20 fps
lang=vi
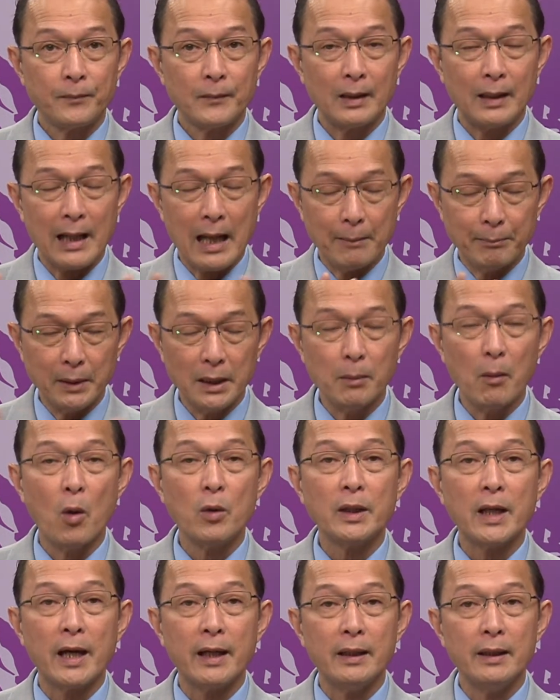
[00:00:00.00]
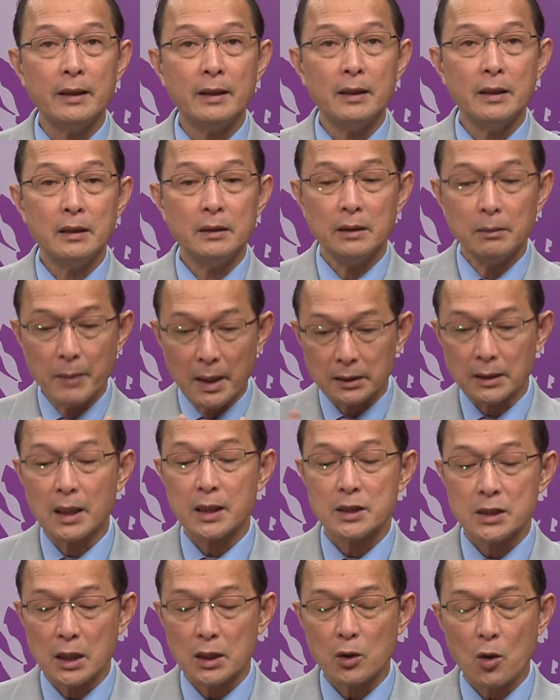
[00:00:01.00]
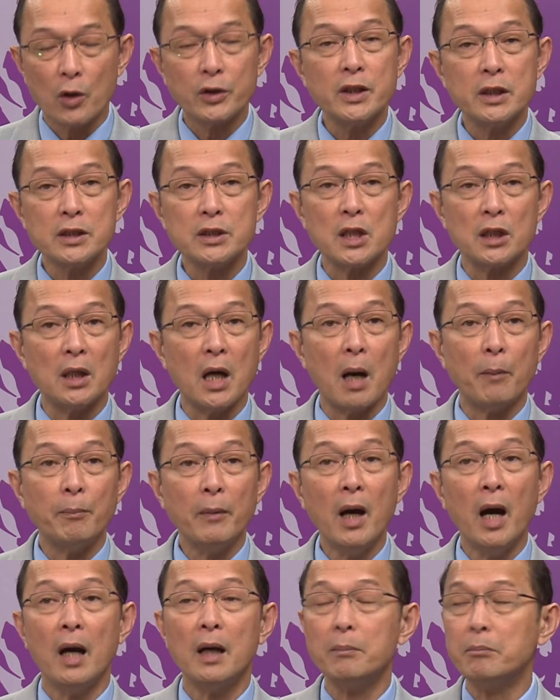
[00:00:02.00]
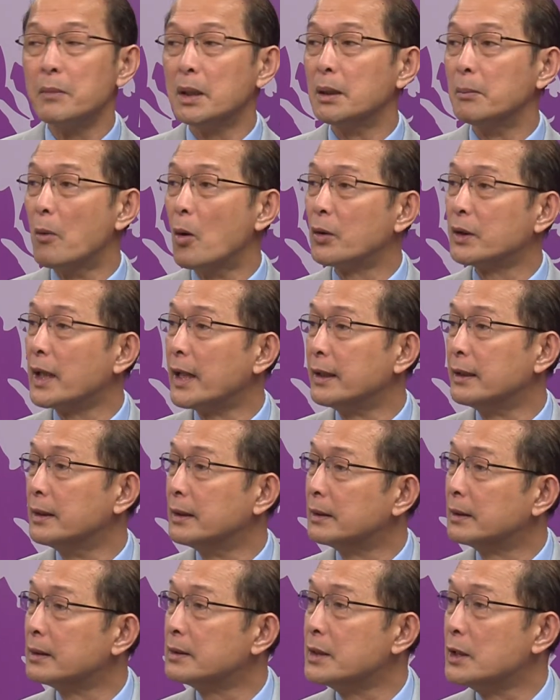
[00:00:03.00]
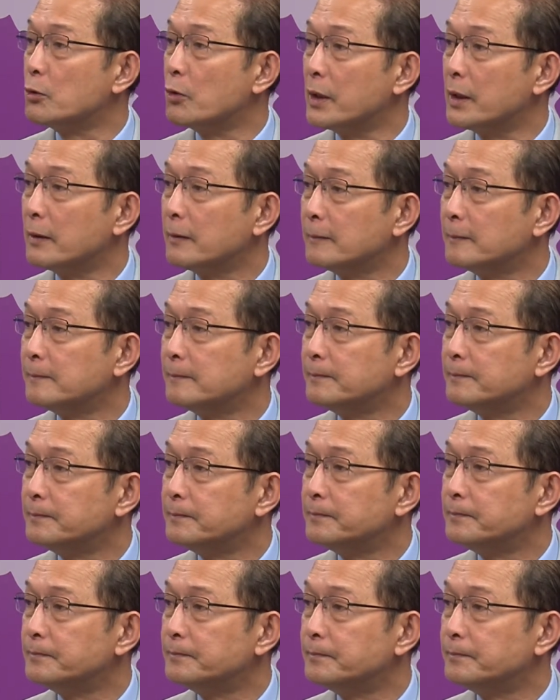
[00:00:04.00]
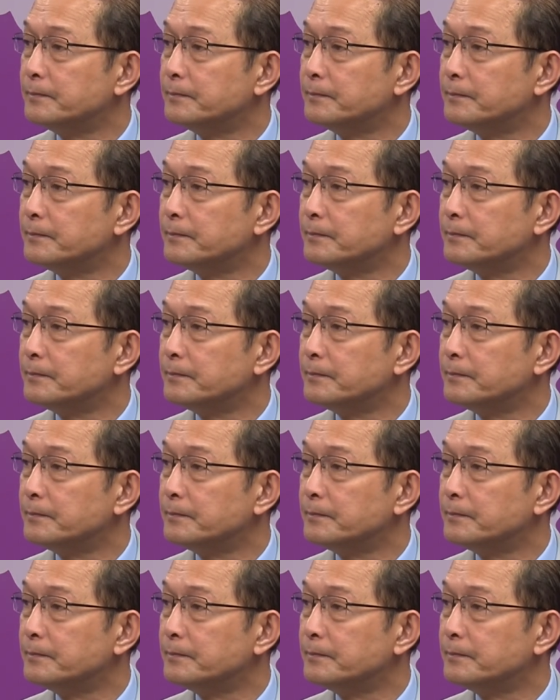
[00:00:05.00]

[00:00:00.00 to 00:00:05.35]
là 14 ngày. Nhưng mà thực sự có những trường hợp hơn 14 ngày nữa nó như Huyền. Yeah và bên